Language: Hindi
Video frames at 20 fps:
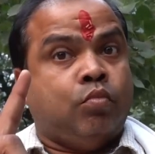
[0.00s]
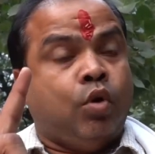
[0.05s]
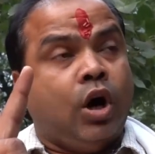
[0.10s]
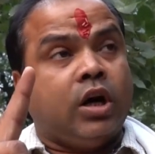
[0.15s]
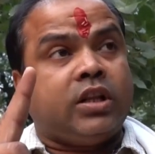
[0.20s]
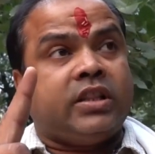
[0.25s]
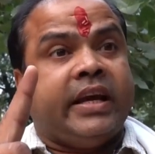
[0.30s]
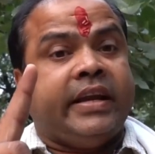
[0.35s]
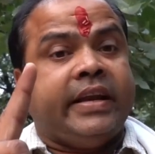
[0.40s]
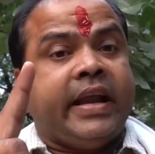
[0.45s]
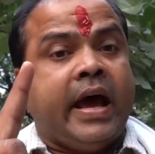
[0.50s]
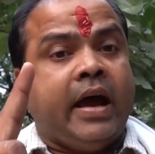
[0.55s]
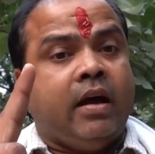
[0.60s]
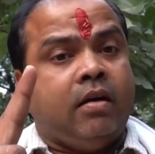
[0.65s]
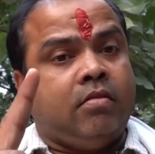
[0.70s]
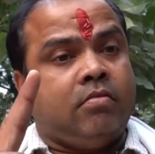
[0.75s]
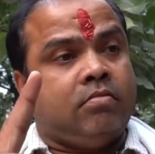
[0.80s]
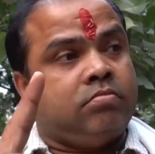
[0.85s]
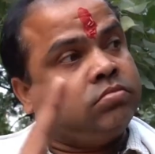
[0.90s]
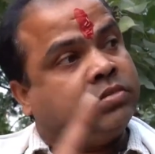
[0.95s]
वोट देना
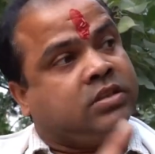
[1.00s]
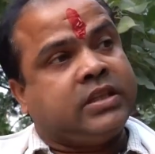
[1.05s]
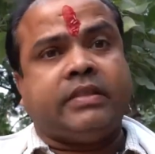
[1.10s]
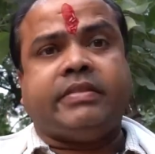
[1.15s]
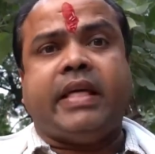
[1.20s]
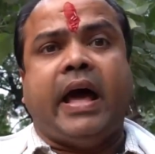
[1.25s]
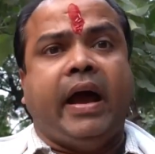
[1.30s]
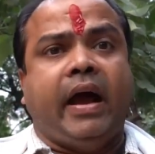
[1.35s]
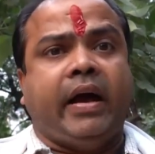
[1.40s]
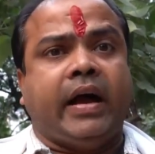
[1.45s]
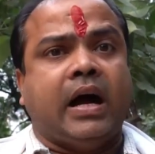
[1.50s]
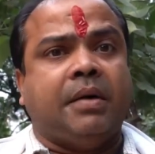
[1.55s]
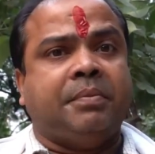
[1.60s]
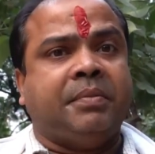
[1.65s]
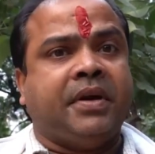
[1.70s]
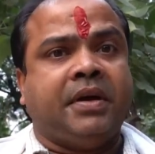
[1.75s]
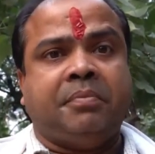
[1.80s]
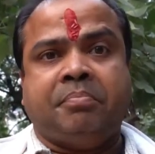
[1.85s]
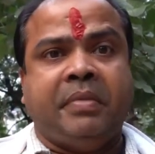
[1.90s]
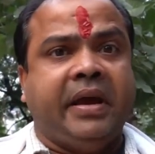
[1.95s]
जनता का
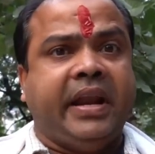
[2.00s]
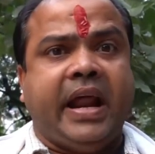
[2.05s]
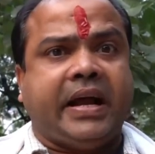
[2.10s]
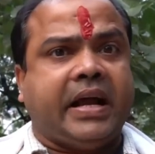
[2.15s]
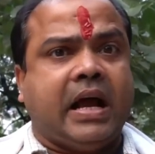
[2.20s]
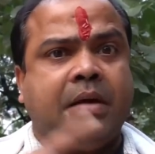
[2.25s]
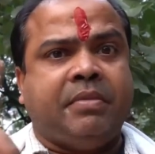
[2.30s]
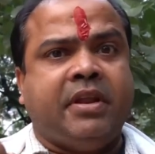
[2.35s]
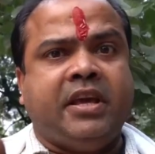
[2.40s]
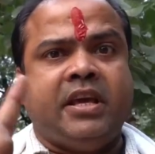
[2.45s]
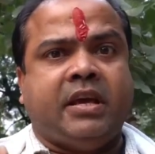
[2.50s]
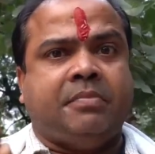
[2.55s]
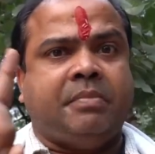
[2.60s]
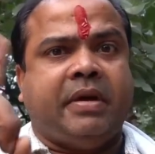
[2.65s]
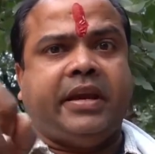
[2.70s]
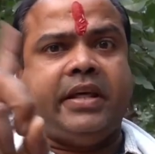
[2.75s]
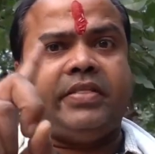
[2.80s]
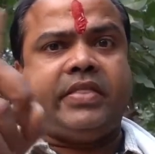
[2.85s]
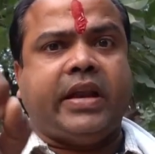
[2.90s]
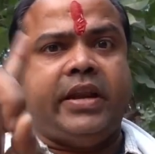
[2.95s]
काम है मेरा काम नहीं है
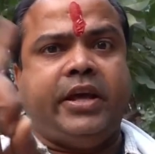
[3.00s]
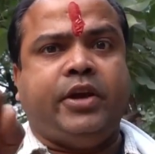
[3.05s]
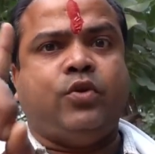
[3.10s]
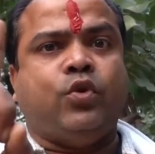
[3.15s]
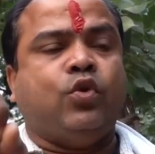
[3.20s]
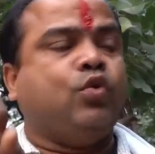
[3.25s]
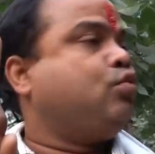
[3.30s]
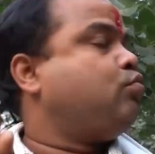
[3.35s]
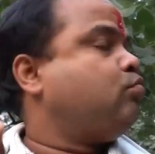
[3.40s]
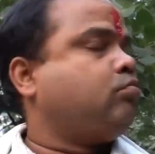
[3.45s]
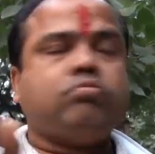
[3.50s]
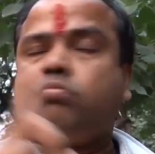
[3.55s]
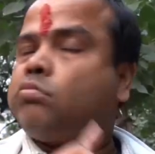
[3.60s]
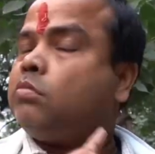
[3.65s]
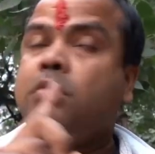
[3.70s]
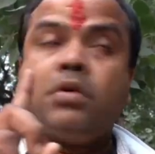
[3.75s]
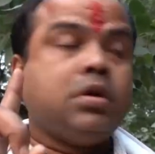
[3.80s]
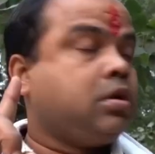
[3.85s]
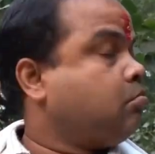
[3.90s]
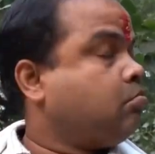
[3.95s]
मैं नेता नहीं हूँ तो
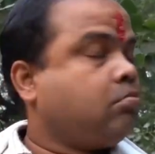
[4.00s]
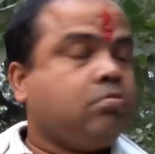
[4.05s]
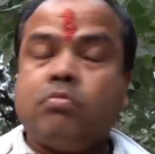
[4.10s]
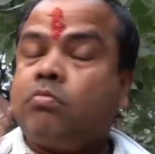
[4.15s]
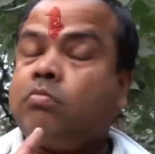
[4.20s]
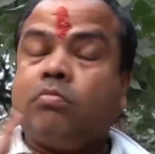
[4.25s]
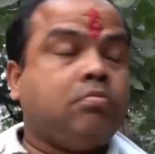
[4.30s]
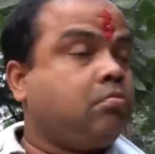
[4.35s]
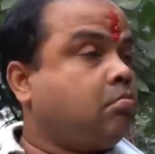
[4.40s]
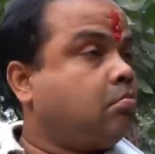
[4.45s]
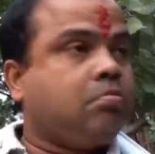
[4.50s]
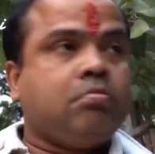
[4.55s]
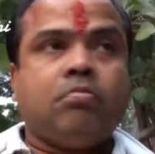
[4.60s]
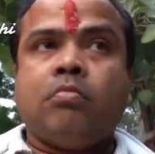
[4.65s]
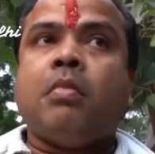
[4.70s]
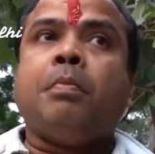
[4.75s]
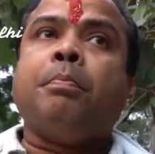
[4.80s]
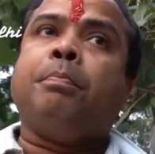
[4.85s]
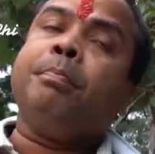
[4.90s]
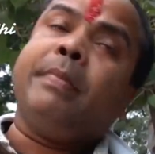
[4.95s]
जनता है तो आप,
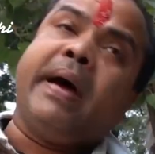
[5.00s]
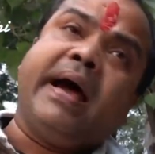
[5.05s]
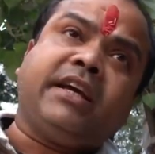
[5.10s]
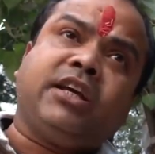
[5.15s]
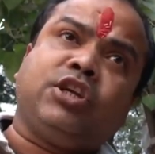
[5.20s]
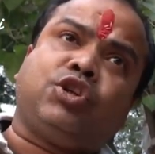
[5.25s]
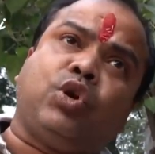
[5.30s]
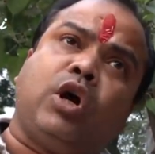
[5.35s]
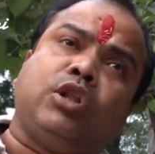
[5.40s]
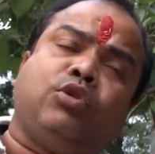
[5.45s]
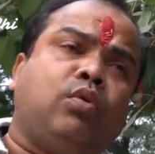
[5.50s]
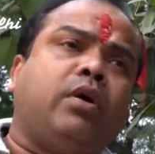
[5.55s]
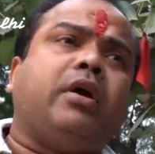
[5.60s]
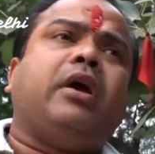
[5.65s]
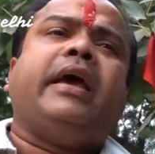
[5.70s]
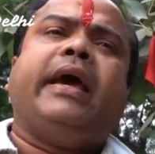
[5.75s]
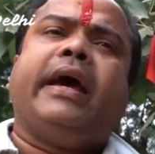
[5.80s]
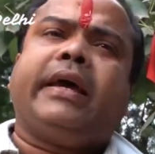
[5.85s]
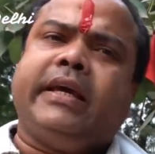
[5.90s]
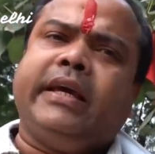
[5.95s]
आप मैं किसको
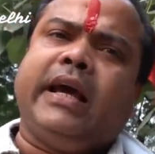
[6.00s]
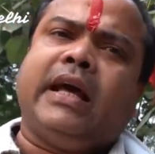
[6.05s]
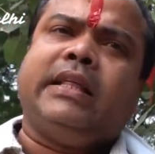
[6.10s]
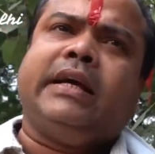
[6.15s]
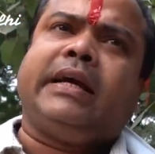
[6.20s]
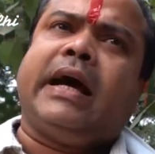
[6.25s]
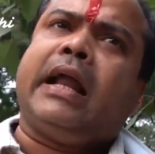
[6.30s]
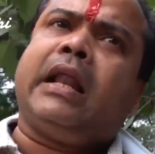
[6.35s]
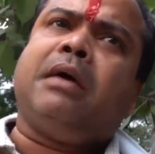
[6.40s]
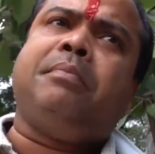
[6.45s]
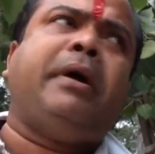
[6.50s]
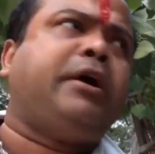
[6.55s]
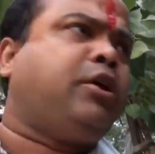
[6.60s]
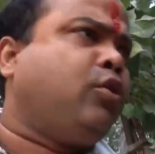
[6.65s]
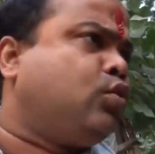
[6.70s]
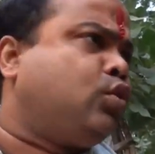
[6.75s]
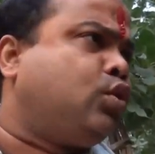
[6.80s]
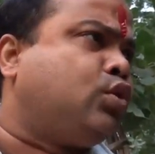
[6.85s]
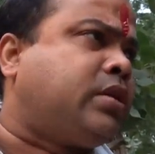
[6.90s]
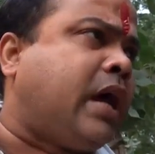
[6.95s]
एक ही अधिकार है मैं
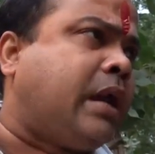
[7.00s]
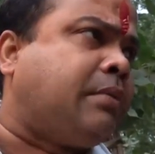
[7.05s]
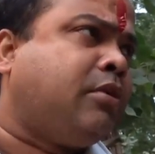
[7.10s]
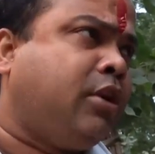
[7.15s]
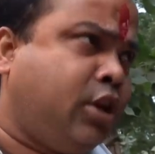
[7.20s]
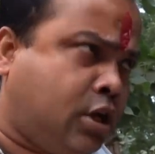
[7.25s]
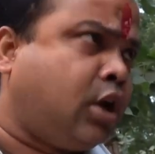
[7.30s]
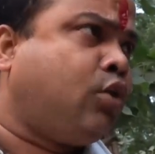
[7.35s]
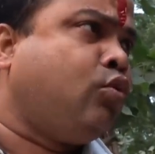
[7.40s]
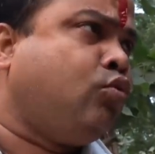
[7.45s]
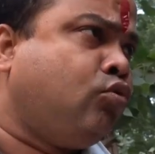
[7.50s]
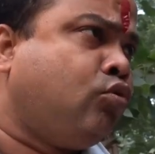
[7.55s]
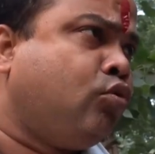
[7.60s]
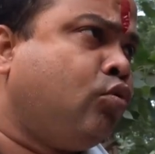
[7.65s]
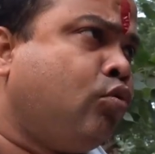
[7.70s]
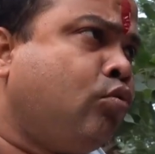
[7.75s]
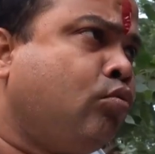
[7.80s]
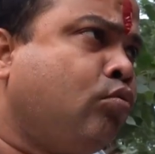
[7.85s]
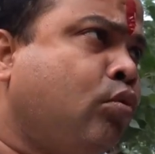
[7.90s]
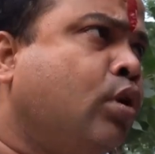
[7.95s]
क्यों दूँ सार्वजनिक करूँ
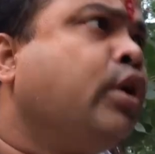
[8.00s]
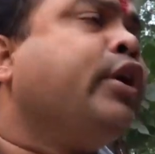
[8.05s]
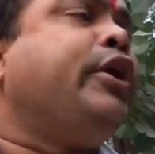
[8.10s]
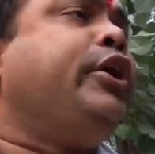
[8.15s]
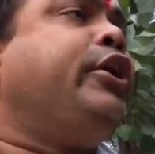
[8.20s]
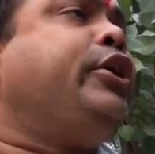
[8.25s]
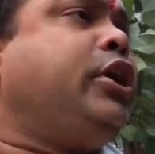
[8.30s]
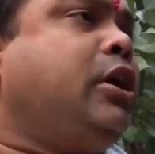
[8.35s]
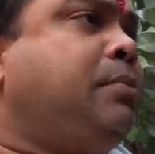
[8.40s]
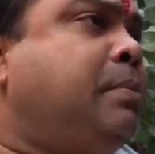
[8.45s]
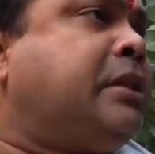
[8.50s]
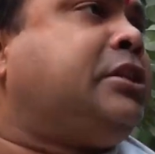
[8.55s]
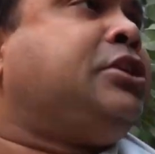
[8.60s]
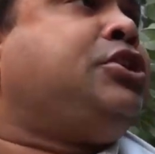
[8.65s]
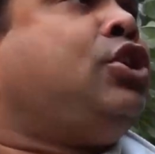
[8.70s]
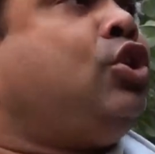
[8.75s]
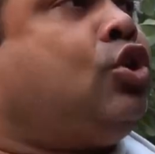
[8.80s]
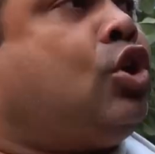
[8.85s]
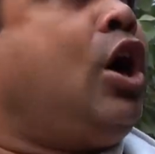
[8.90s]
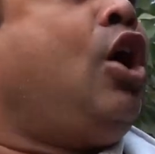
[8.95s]
इनकी मत
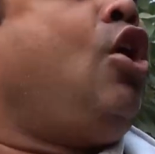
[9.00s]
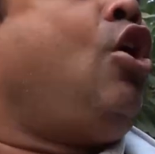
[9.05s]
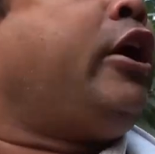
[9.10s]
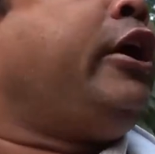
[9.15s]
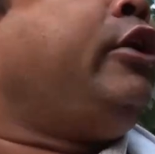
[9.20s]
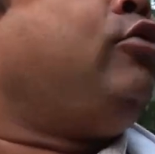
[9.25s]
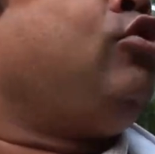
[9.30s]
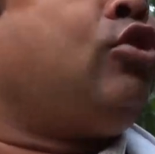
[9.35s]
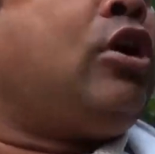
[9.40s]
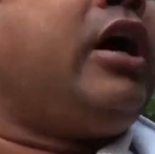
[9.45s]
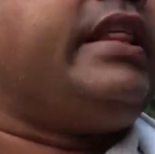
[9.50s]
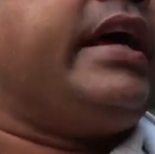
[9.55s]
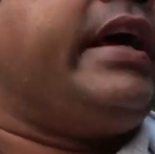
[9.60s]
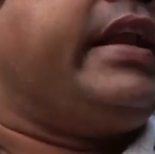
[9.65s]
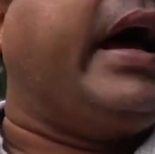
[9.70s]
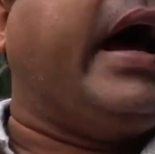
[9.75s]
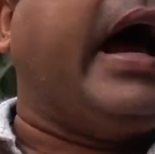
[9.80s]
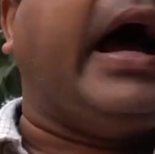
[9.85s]
जिनको होगी उनको देना